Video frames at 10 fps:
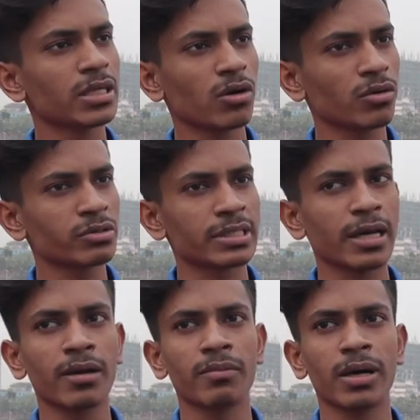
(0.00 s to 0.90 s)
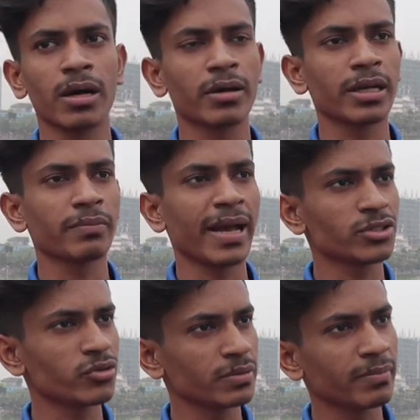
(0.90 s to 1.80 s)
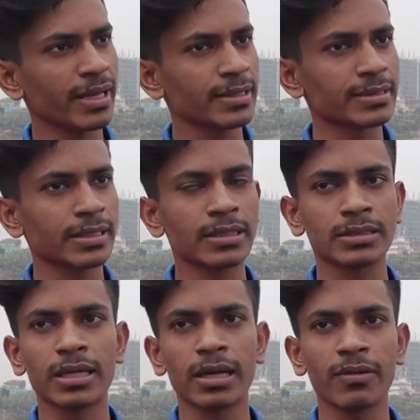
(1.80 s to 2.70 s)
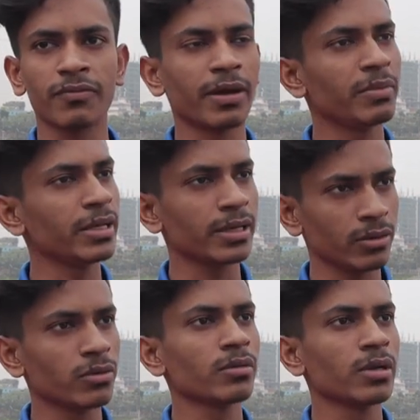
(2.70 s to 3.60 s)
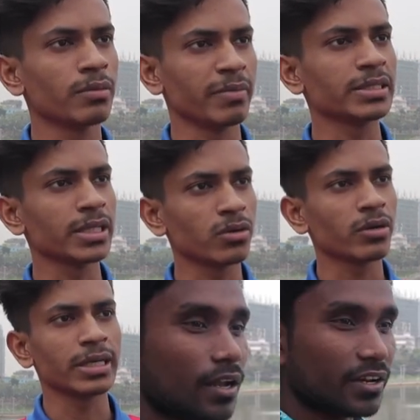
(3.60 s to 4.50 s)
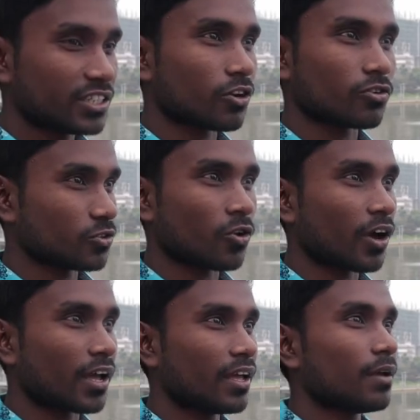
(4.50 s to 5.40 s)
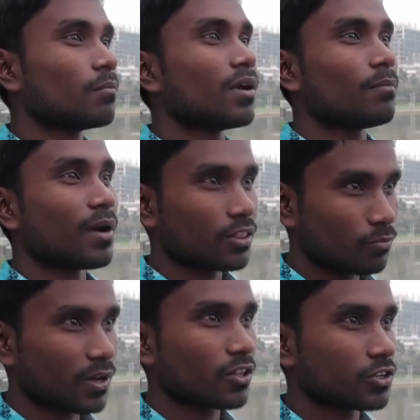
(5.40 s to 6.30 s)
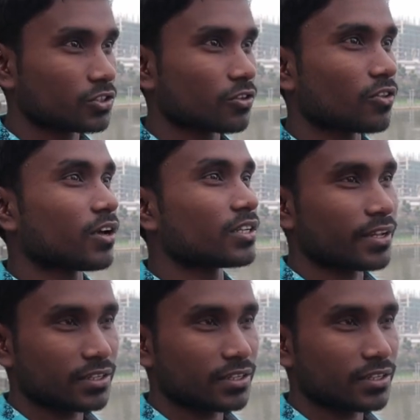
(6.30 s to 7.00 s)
নিজের খরচটা বা অনেক ম্যাচুইট মেয়ে আছে যারা ফ্যামিলিকেও মেনটেন করে নেশাগ্রস্ত হয় বা মাদকাসক্ত হয়